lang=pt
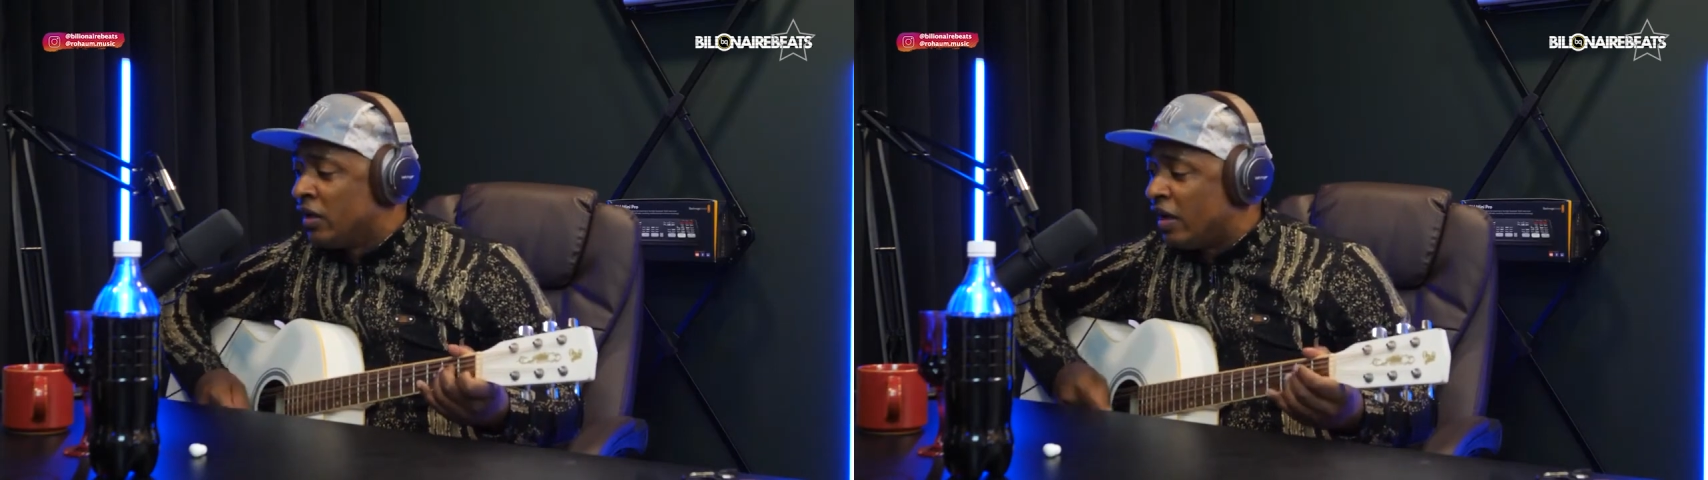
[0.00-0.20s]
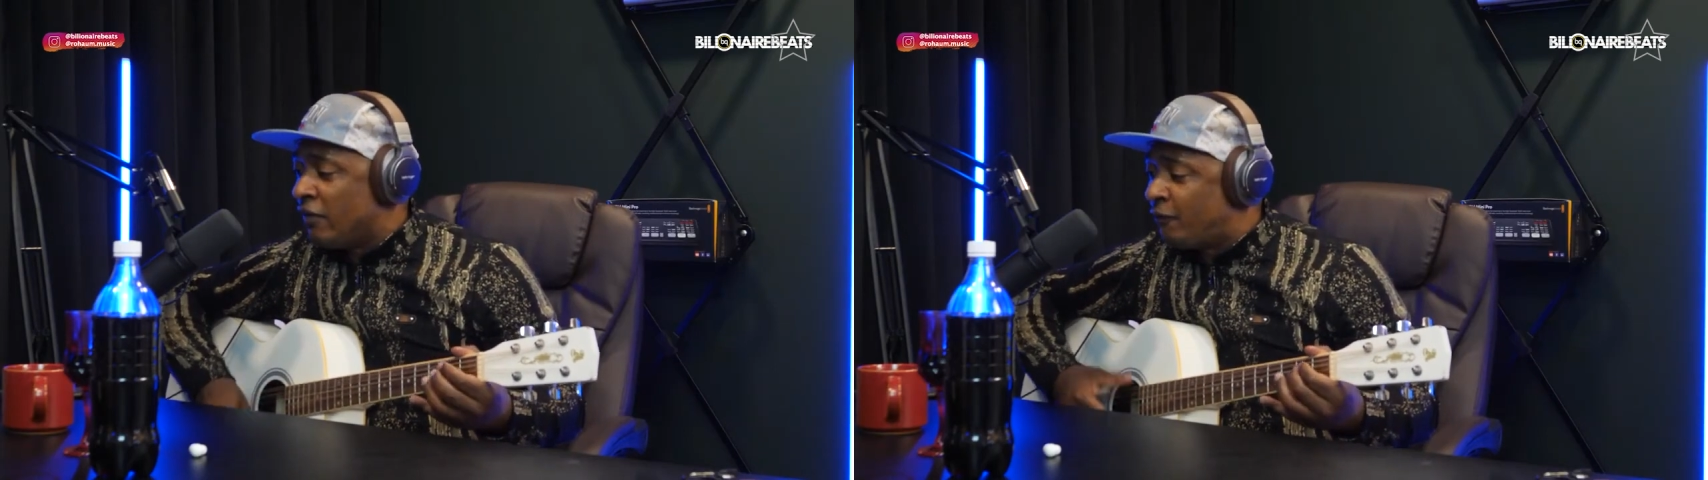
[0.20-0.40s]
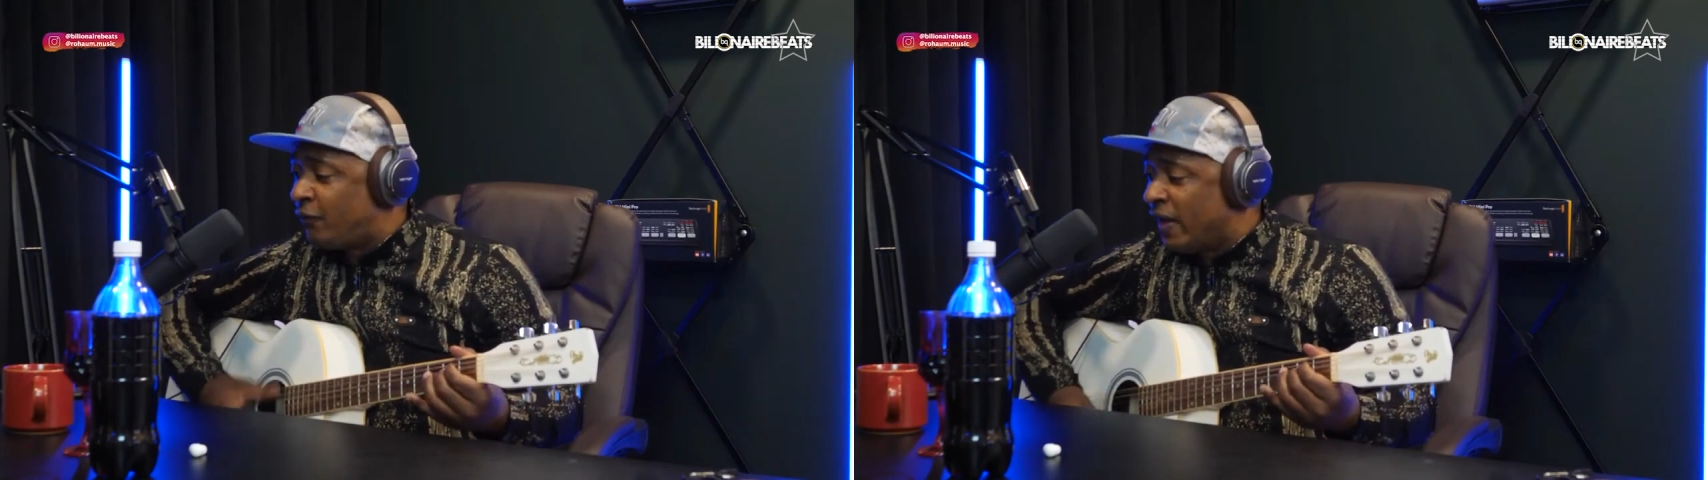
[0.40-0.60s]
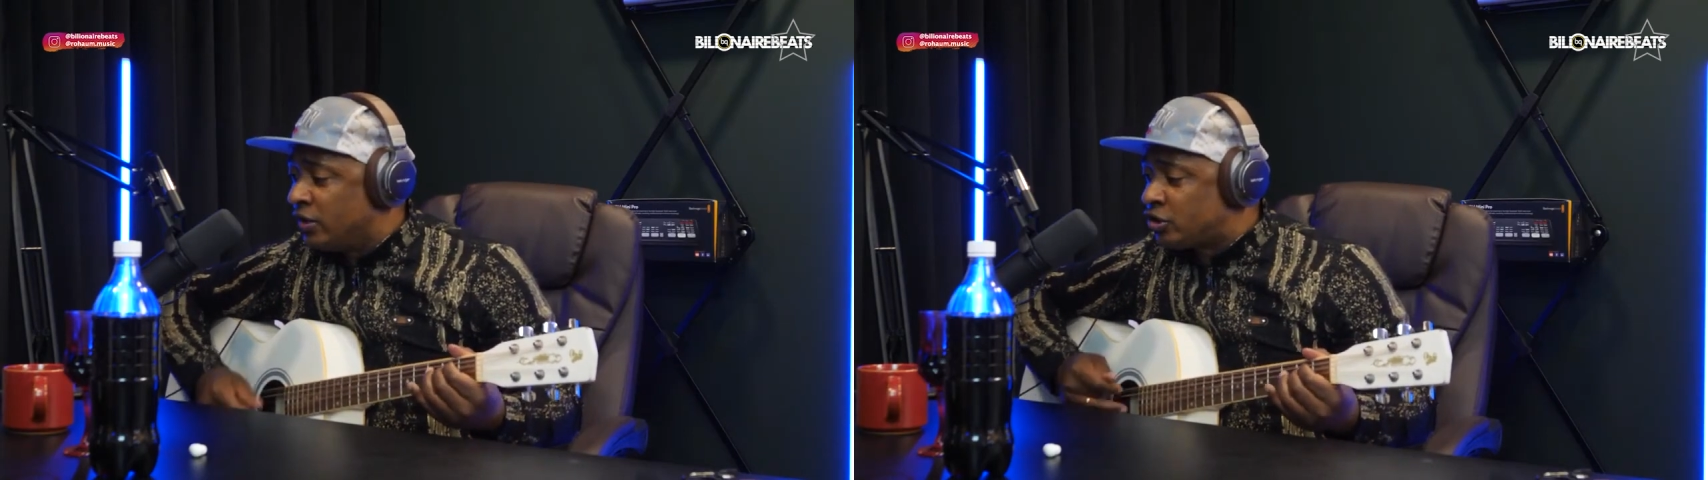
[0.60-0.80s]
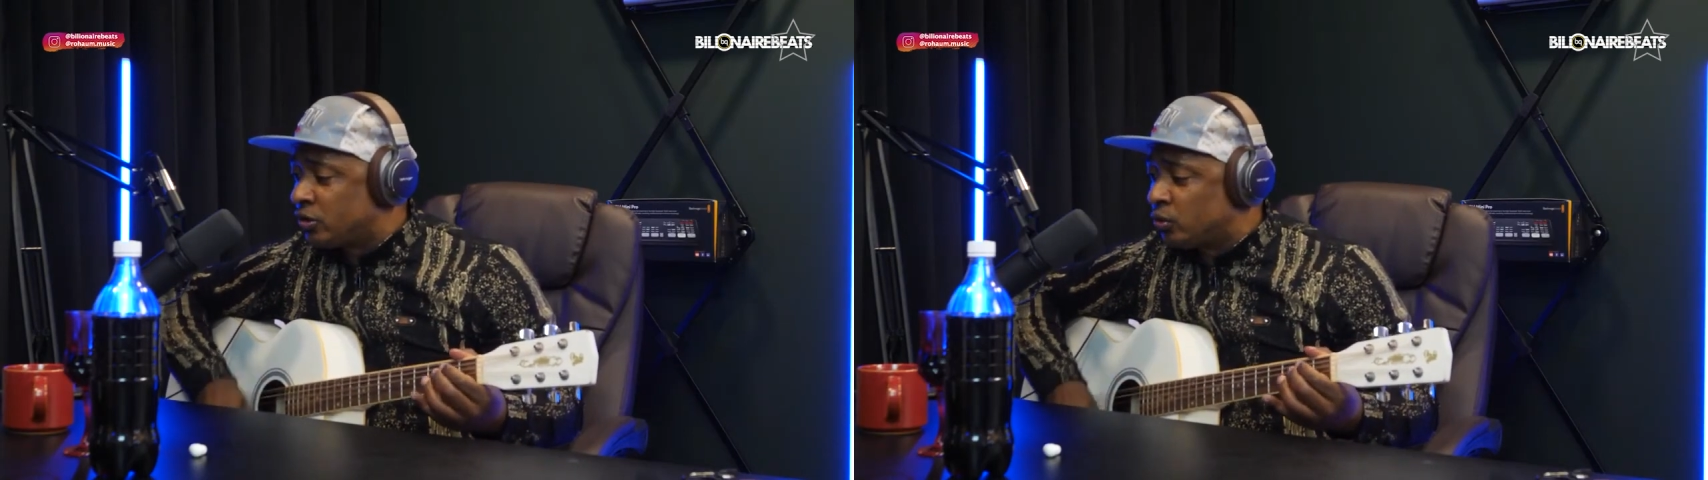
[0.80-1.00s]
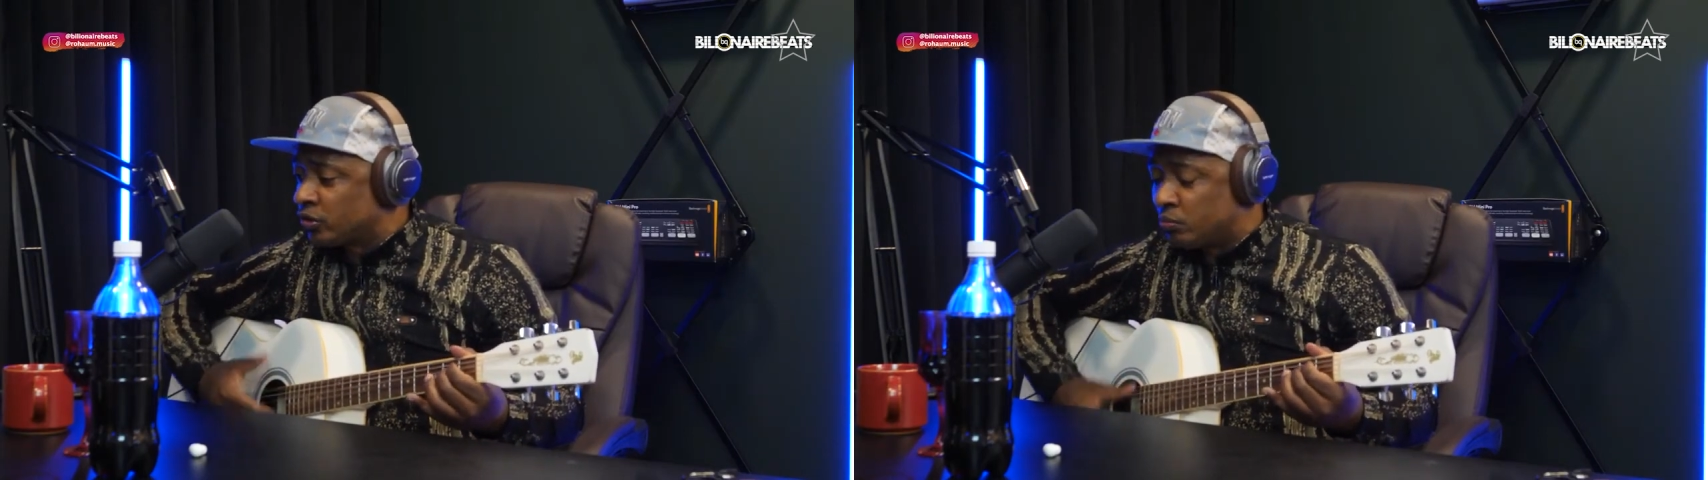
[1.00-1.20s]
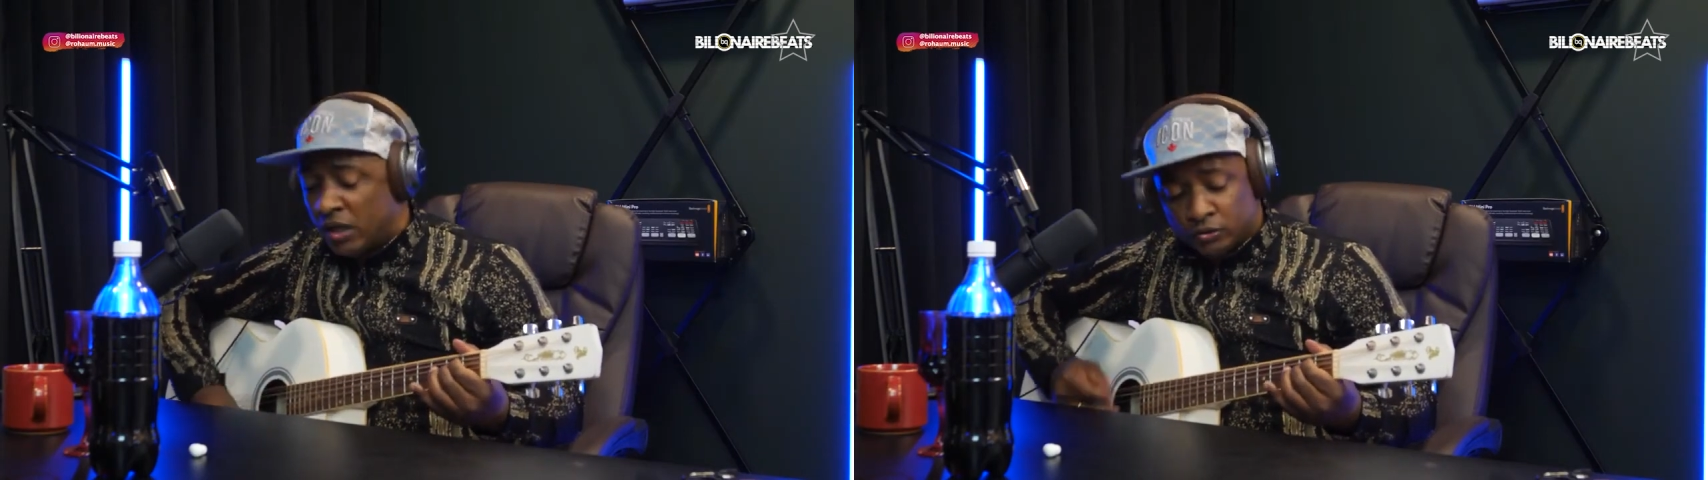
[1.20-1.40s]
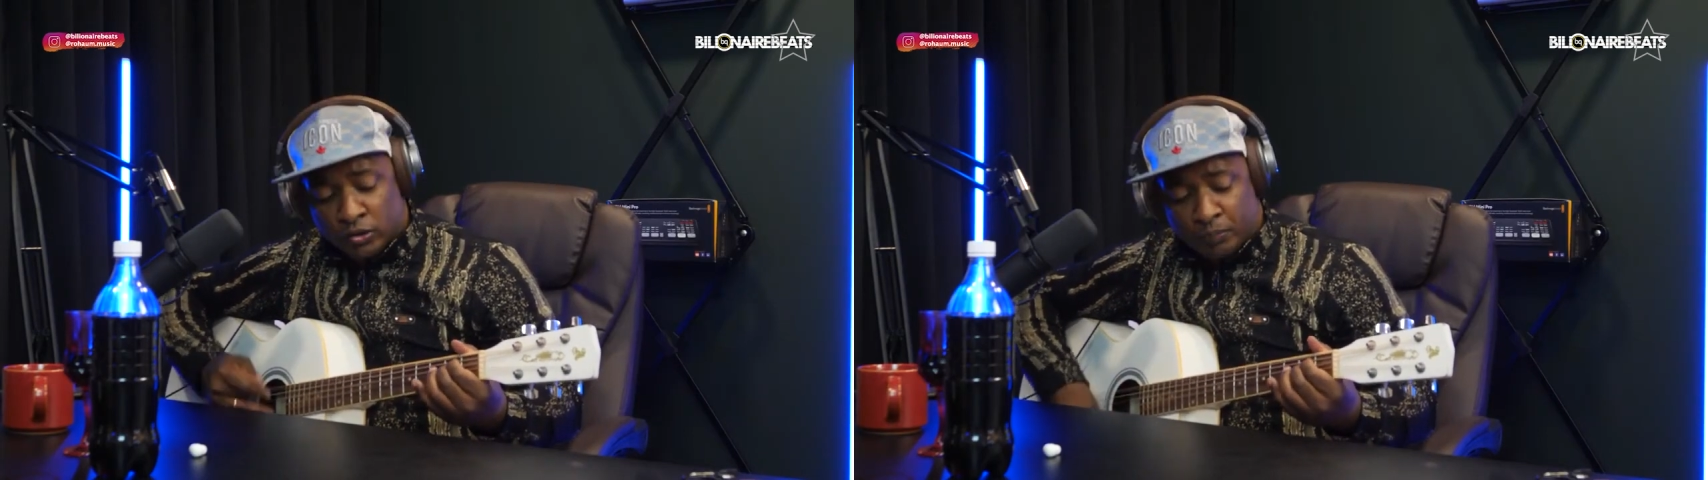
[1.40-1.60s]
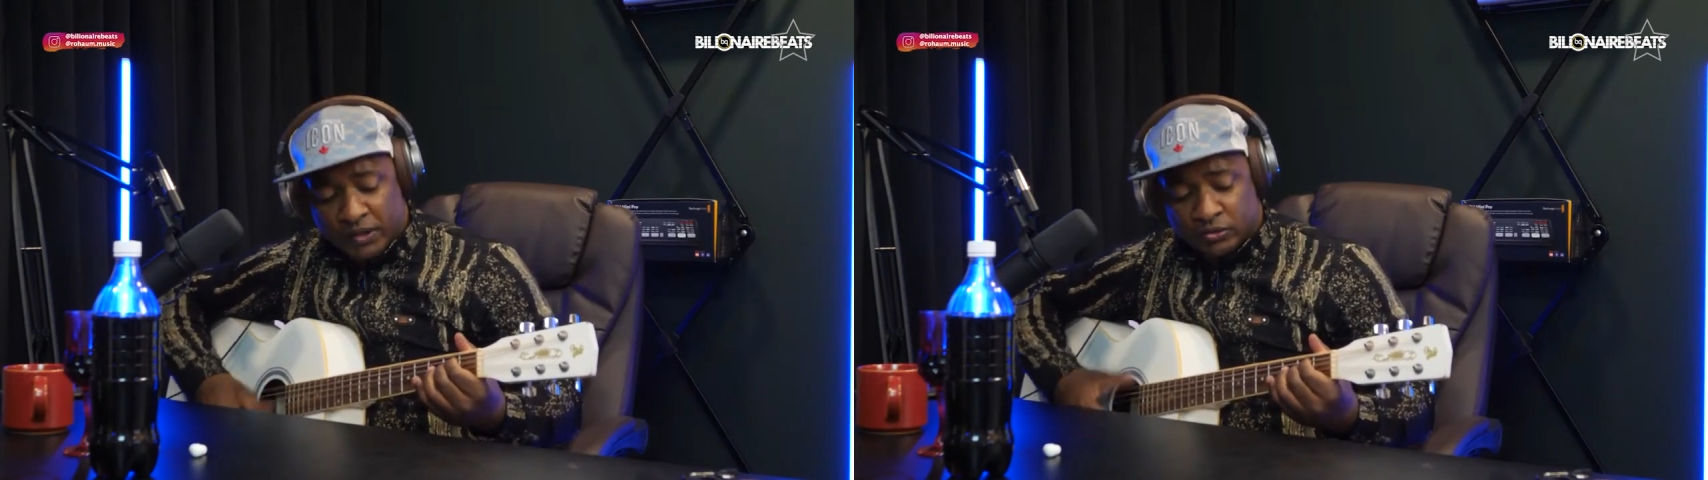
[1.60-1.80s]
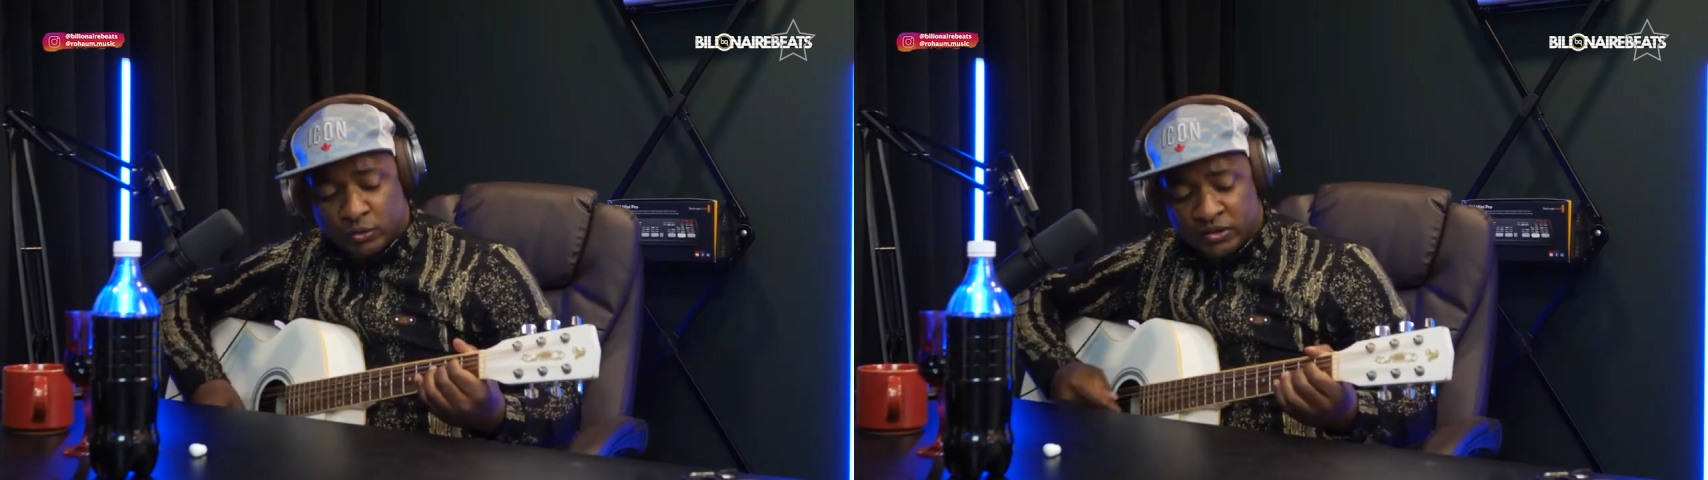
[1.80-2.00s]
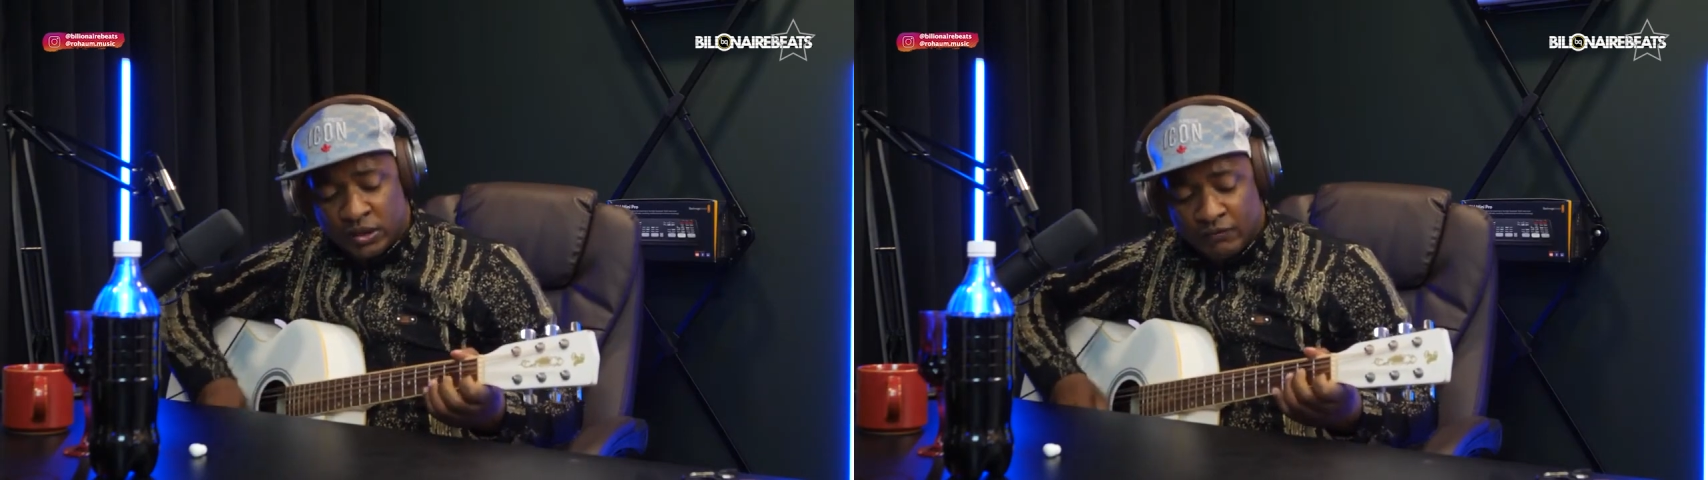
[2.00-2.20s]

em frente dos meus opressores.